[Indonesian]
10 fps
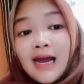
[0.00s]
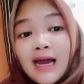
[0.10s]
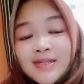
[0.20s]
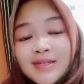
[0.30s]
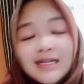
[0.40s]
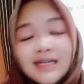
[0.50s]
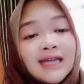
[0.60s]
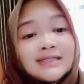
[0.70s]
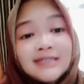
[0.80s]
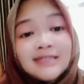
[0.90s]
apa saja
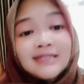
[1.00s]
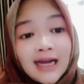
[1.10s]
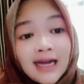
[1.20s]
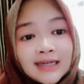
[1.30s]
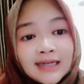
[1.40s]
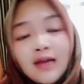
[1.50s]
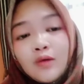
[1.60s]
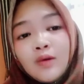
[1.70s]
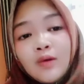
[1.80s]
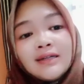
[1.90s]
yang jangan
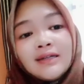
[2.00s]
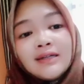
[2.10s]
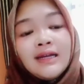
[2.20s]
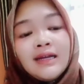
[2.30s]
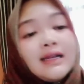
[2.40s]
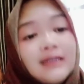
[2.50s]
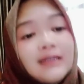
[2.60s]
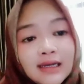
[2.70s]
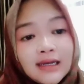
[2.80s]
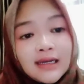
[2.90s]
dilakukan ketika
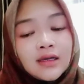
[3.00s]
kalian